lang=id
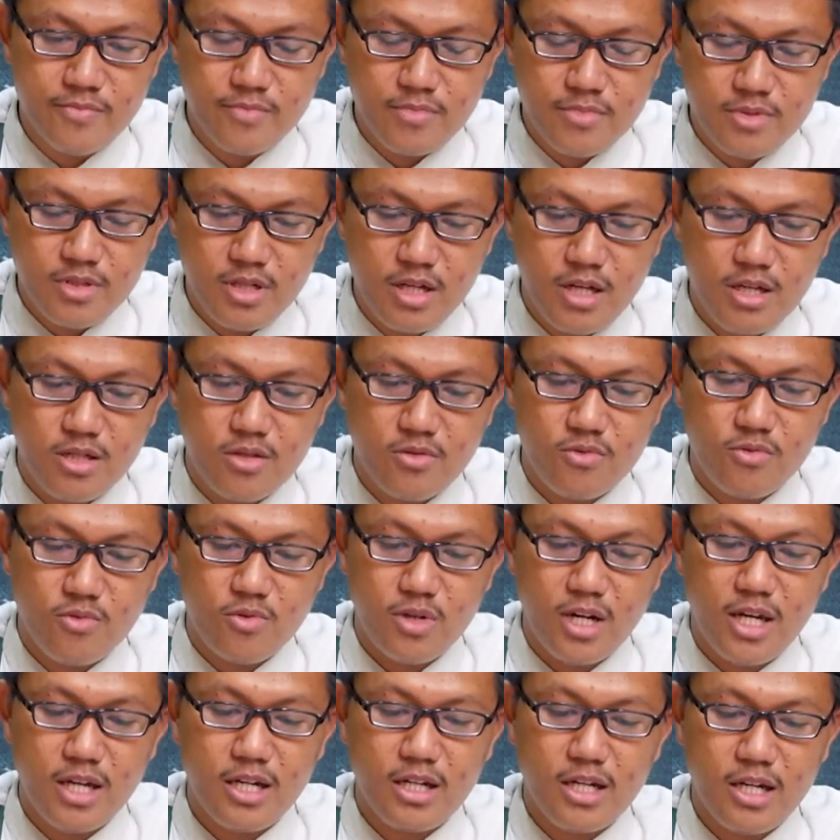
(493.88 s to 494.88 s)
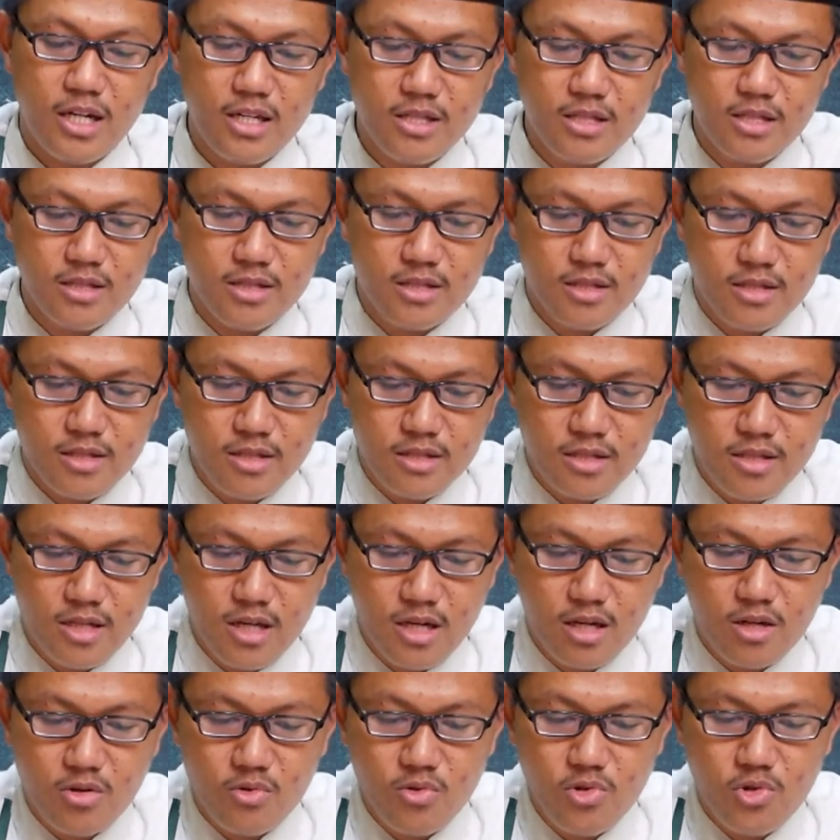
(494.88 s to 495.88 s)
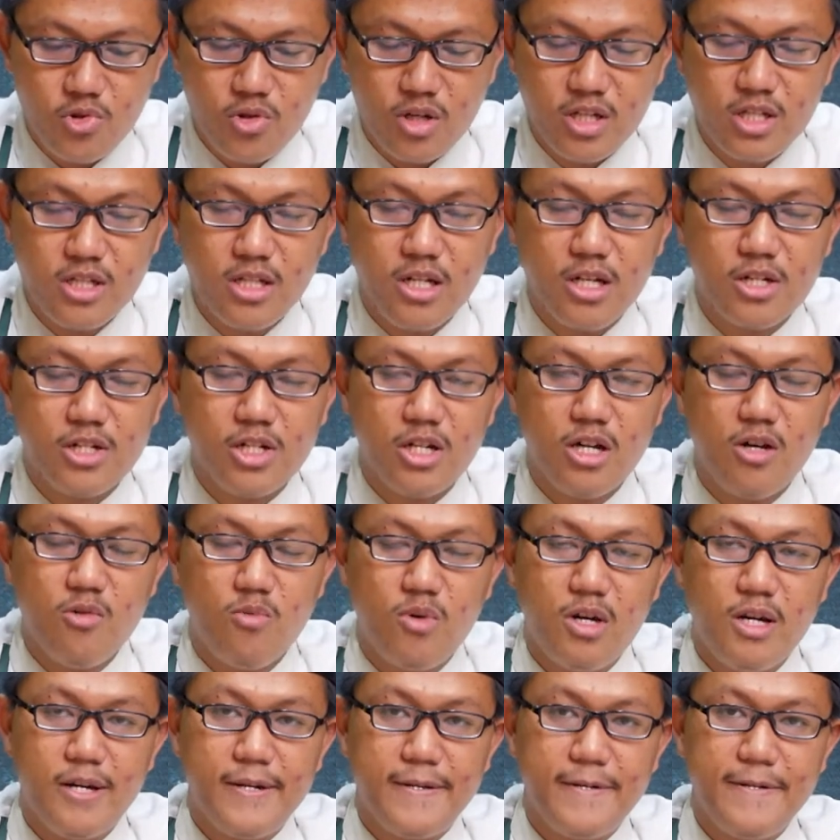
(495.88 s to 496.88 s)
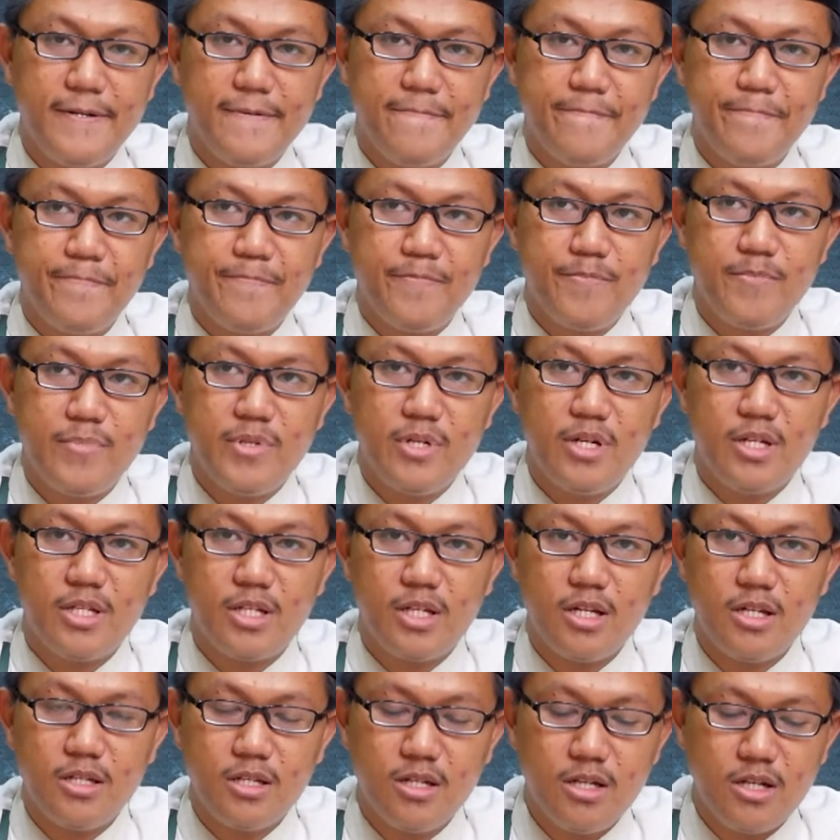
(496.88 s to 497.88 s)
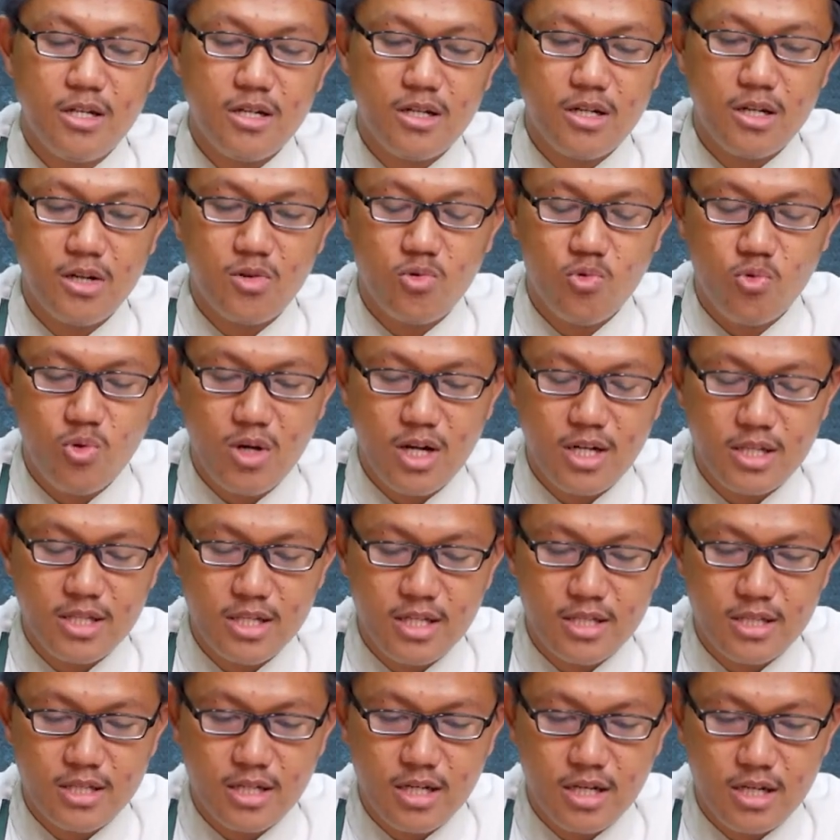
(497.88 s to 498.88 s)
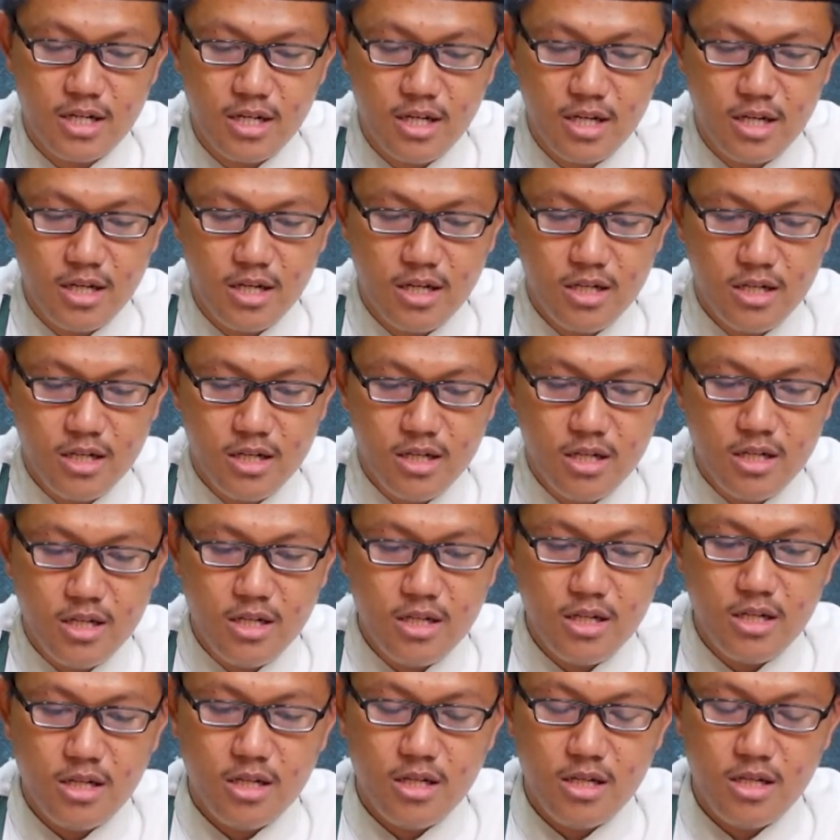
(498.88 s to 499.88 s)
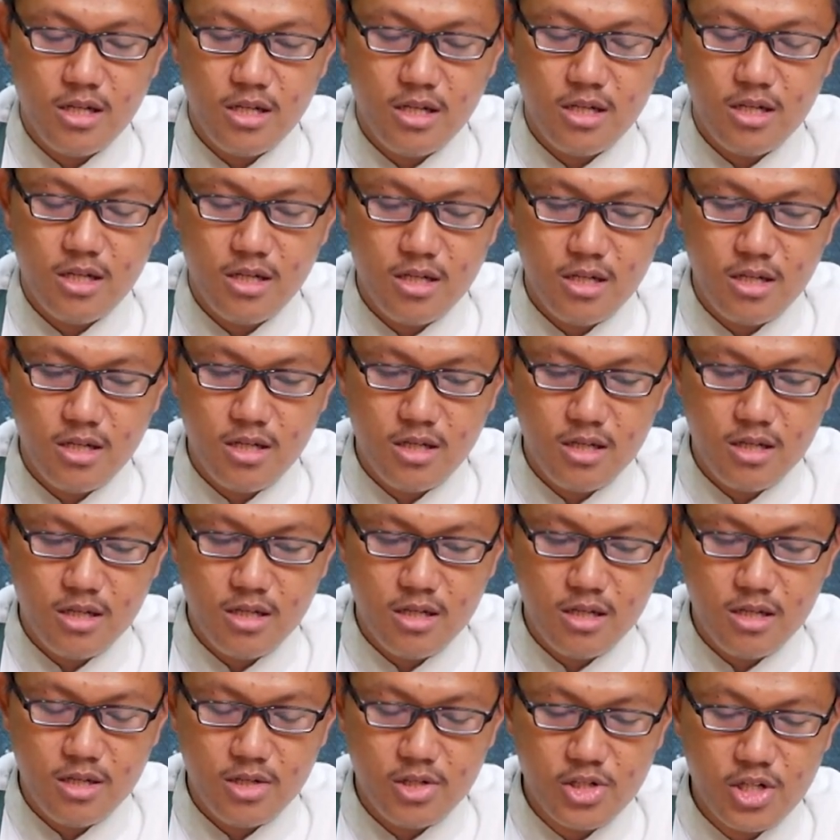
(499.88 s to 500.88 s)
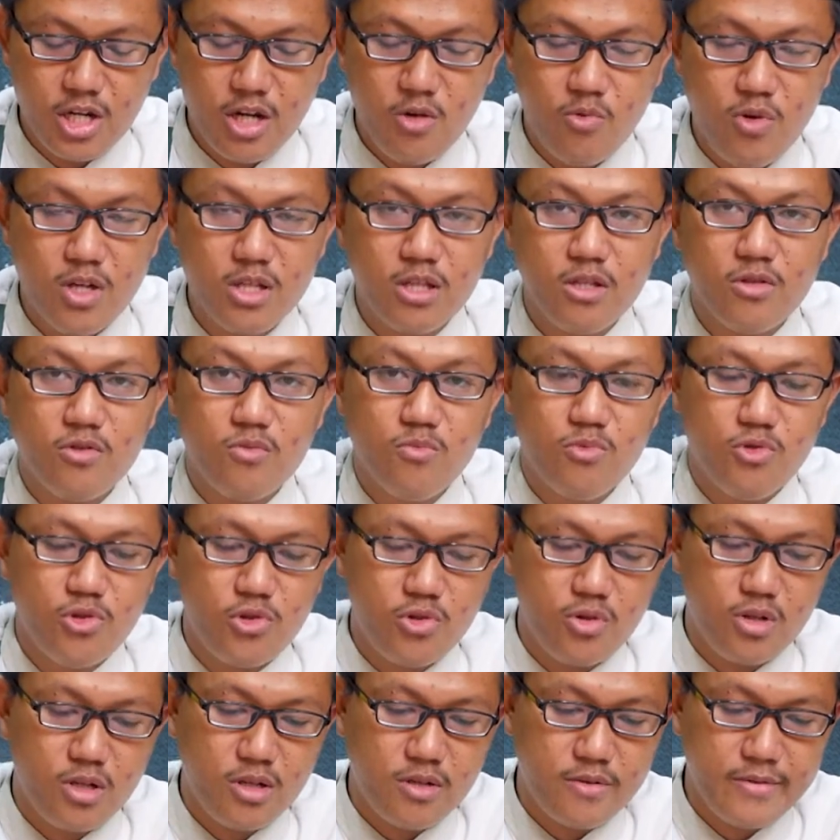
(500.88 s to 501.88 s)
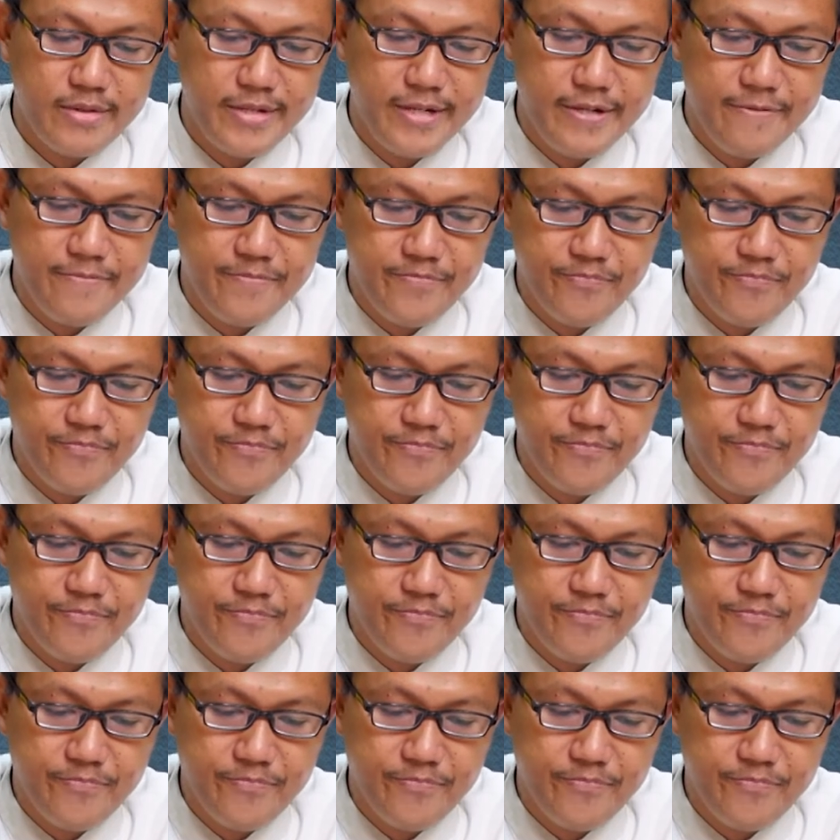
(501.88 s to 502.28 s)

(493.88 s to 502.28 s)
yaitu lengket, yakhruju inda syahwah ya. Biasanya keluar tatkala uh, syahwat itu muncul ya.